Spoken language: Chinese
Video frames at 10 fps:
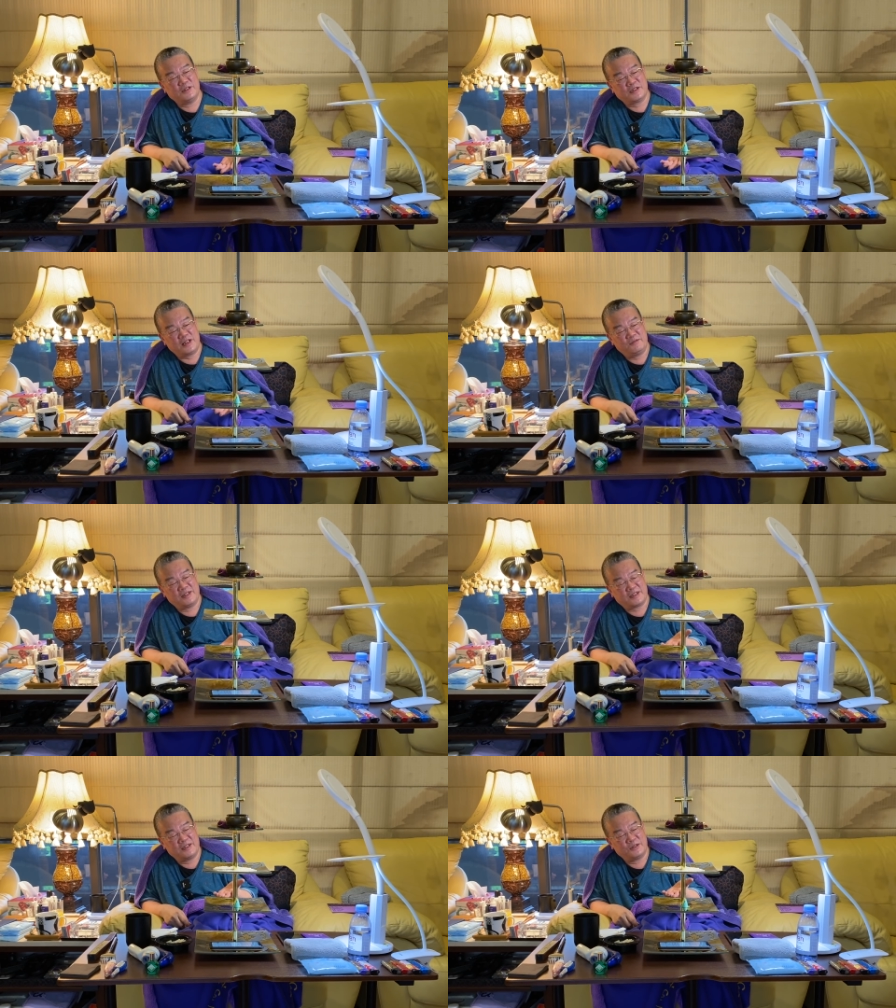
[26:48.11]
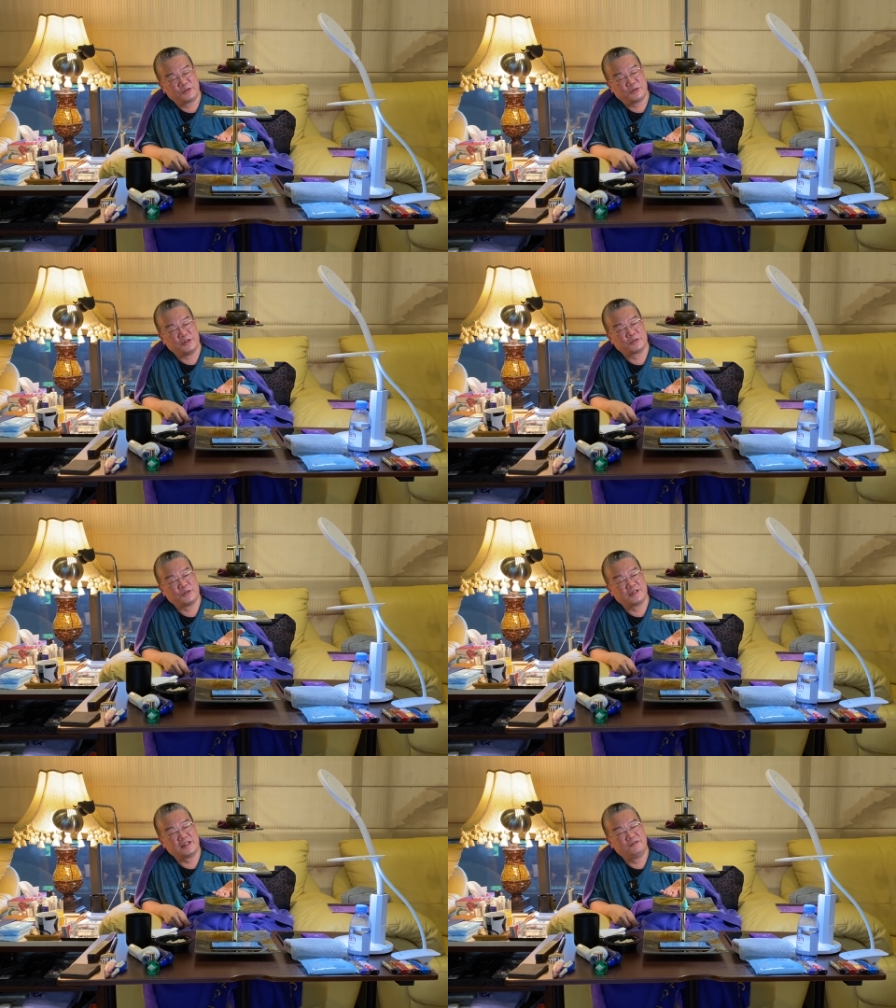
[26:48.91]
上面生水，
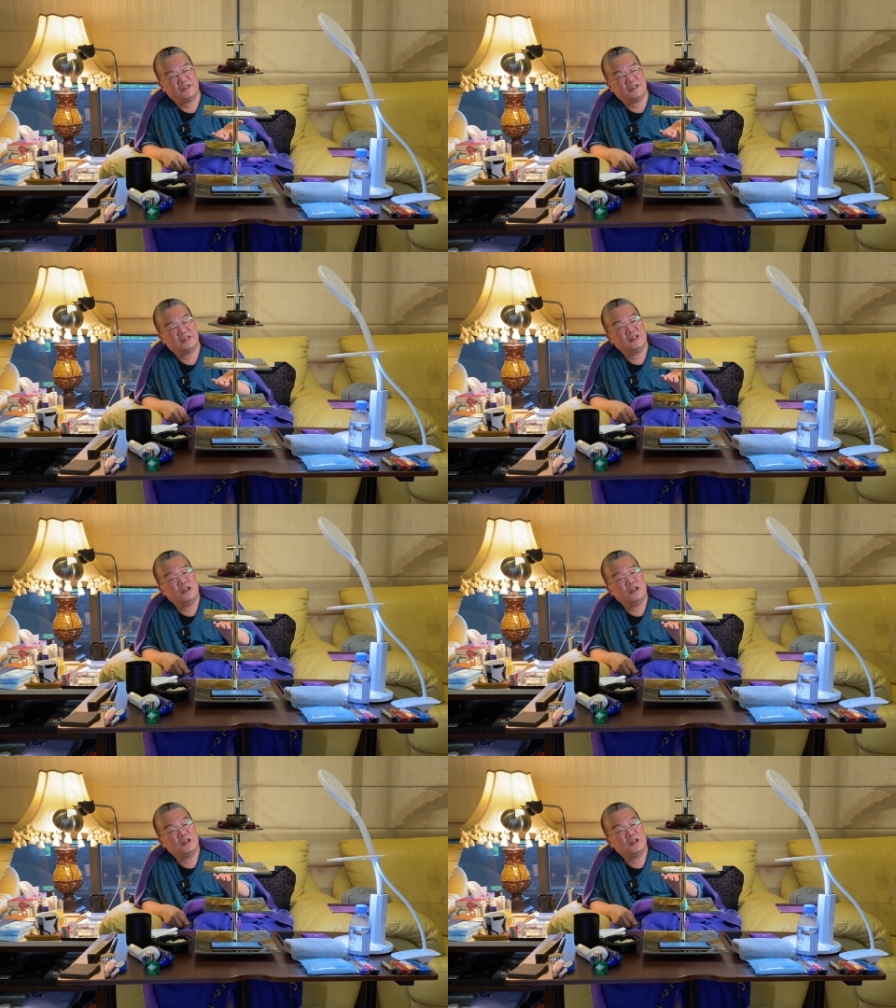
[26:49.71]
水上面